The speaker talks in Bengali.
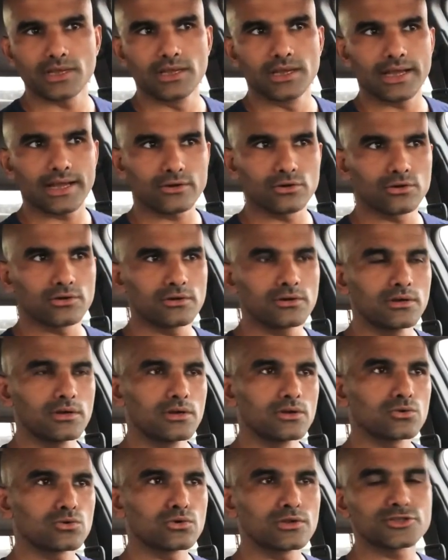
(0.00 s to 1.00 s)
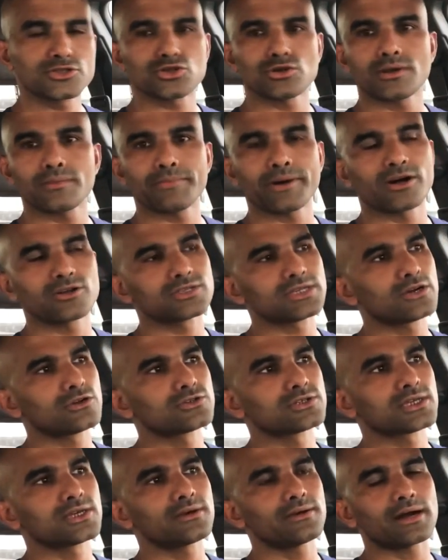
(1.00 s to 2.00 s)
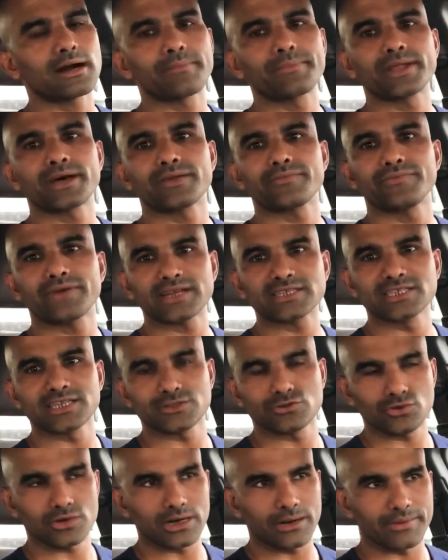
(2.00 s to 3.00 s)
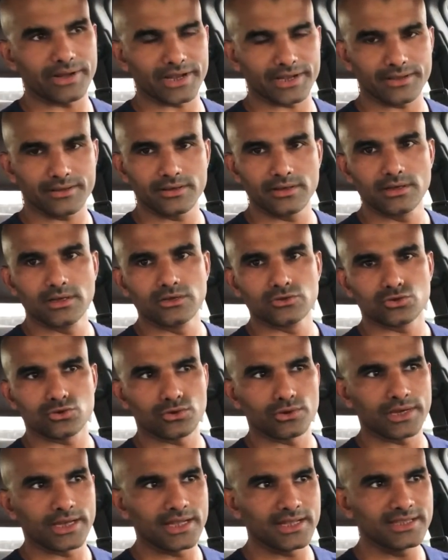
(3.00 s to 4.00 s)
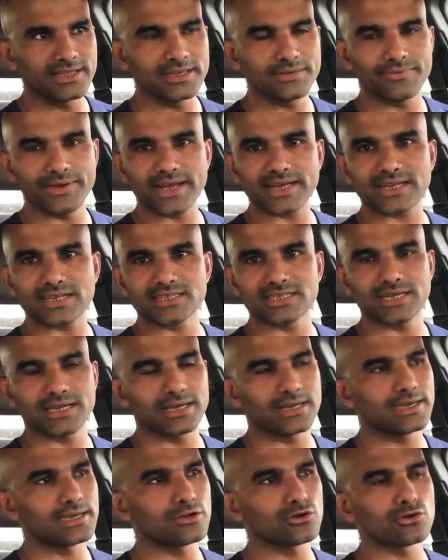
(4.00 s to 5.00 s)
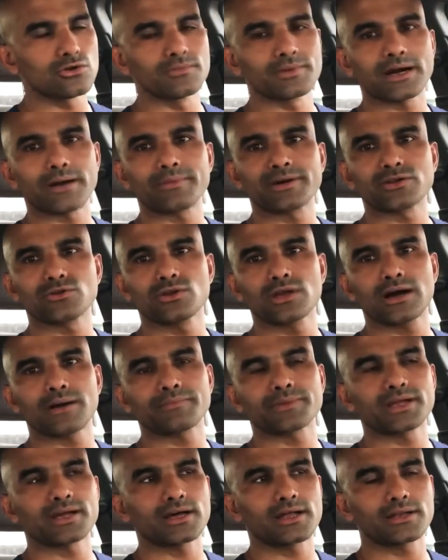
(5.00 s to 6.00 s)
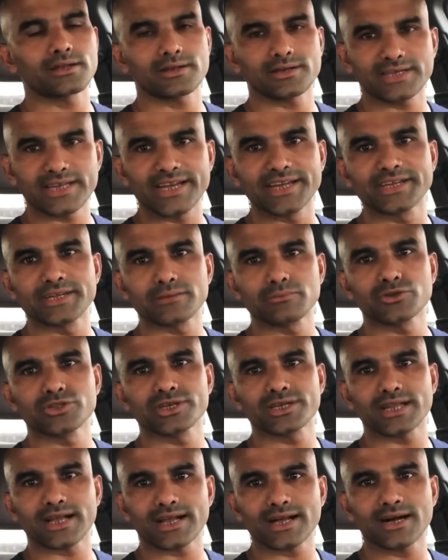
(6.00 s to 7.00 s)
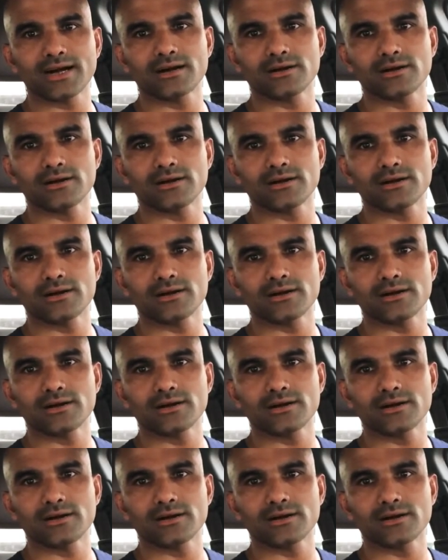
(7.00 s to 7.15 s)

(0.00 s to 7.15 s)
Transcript: এখন কোলেস্ট্রল পাওয়া যায় হচ্ছে আপনার ফ্যাট জাতীয় খাবারে তো হেলদি ফ্যাট আছে এরকম খাবারগুলো আপনার ডায়েটের মধ্যে রাখা